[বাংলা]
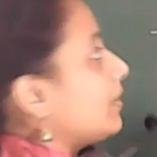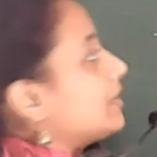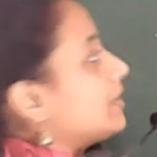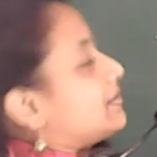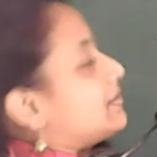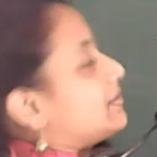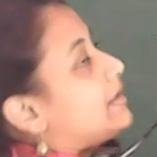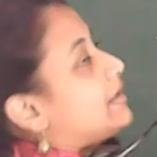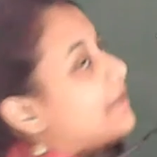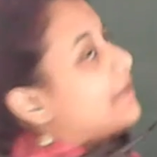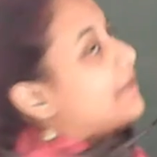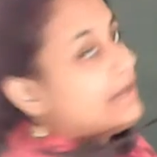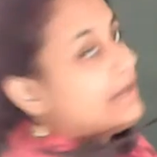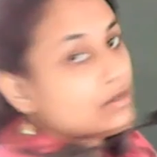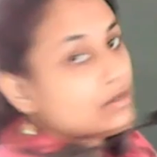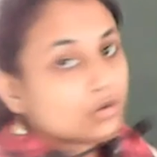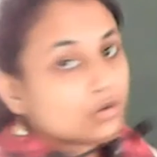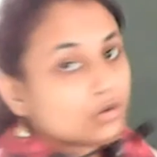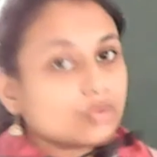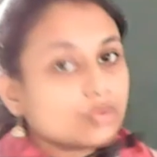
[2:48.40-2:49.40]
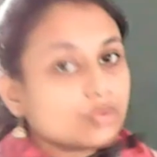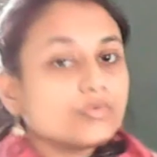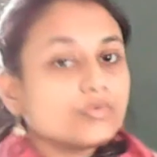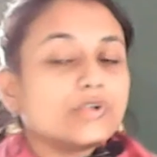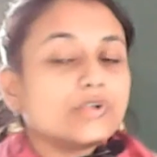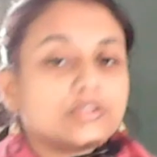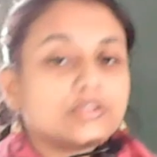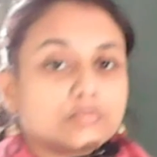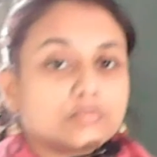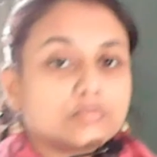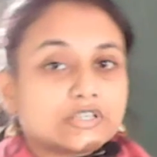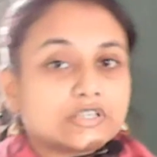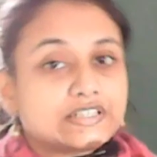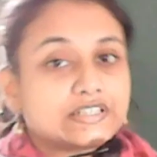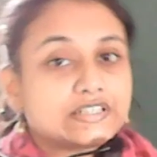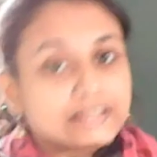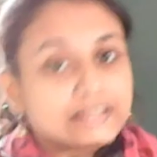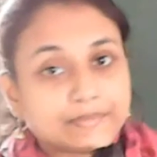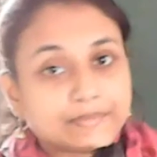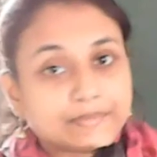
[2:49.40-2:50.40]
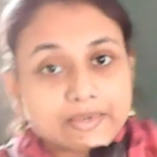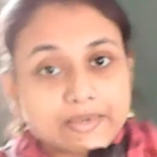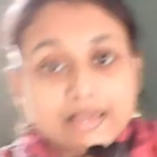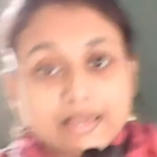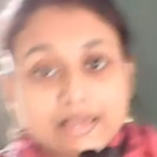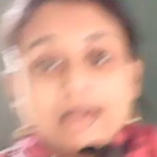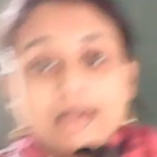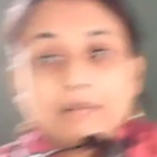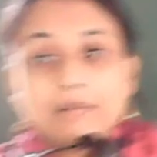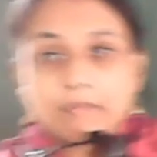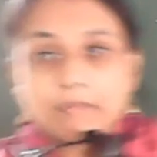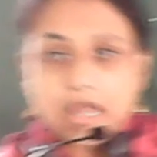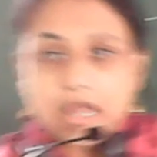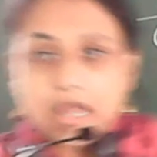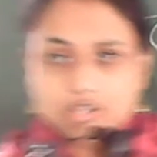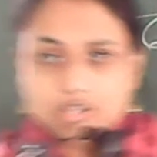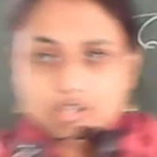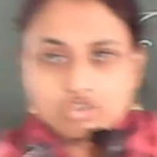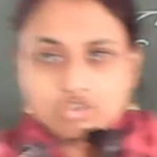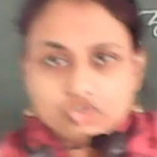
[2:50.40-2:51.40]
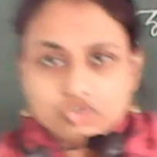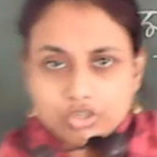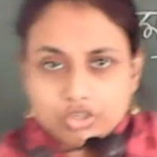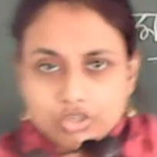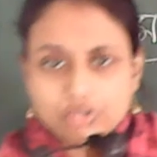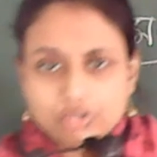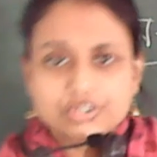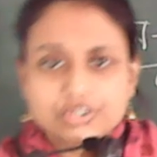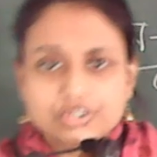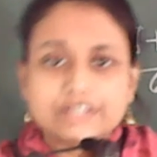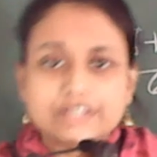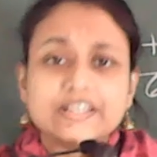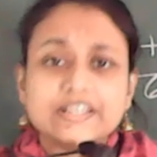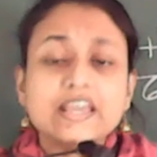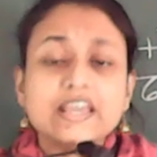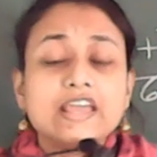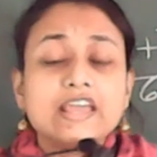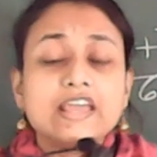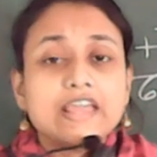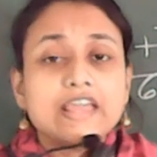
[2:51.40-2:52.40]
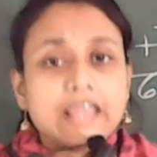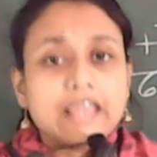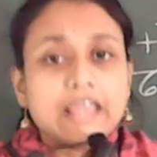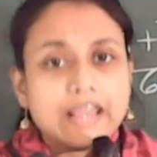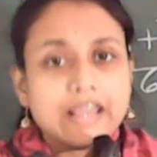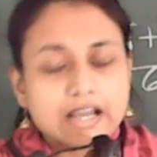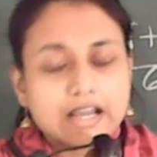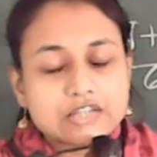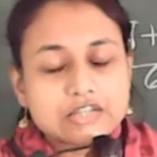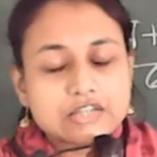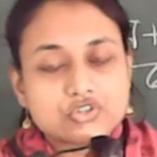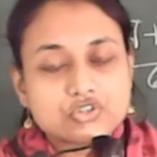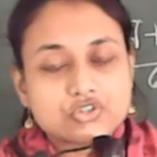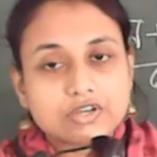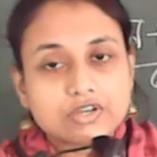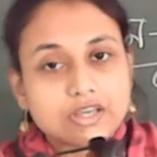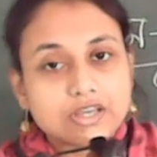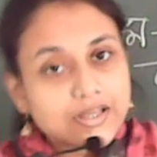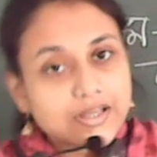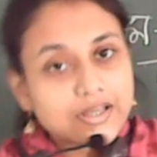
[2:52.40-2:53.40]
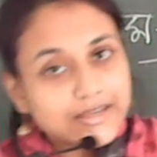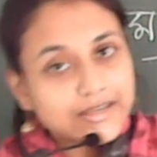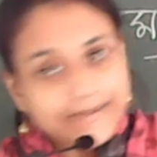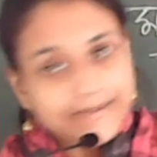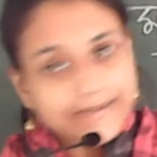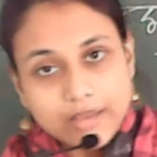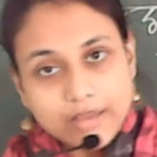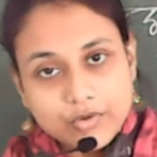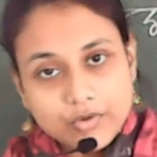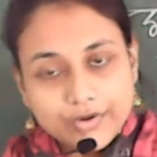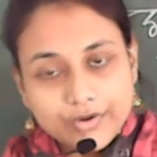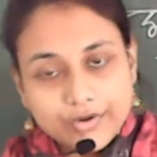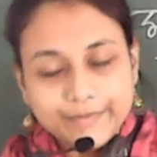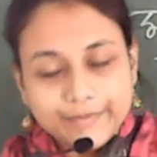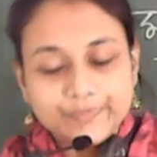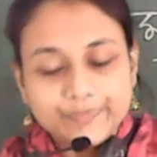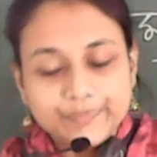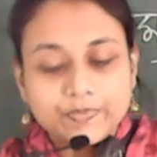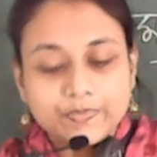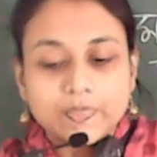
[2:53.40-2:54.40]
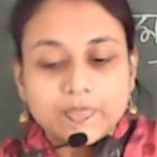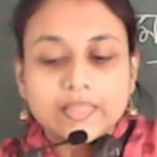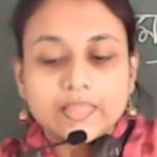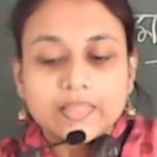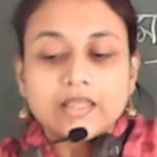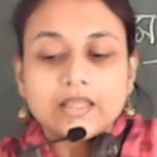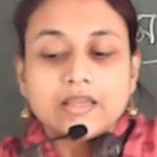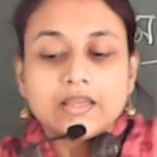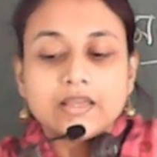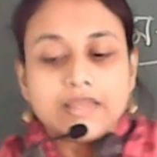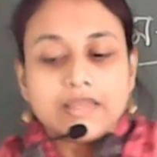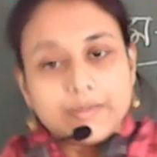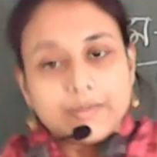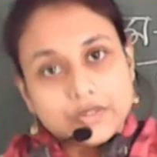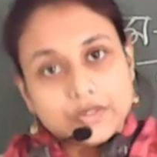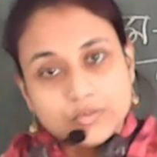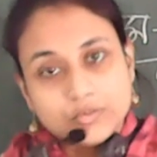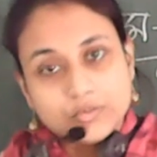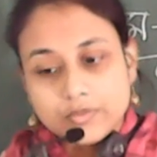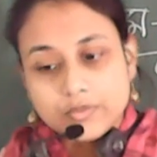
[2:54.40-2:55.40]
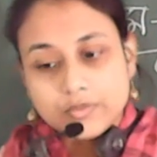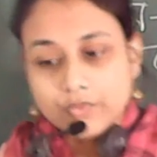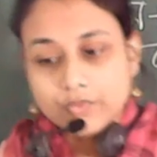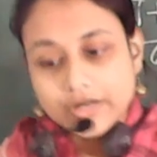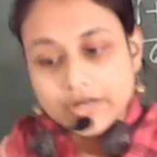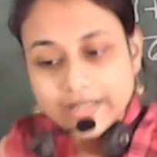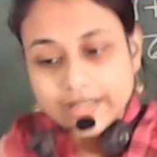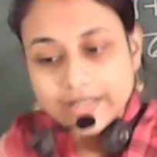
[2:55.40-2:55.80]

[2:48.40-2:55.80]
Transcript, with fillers: তাহলে এই রকম করে তোমরা শিখবে ব্যঞ্জন ধ্বনিগুলোর সাথে একার যোগে কেমন হয় এবার তোমরা বইটা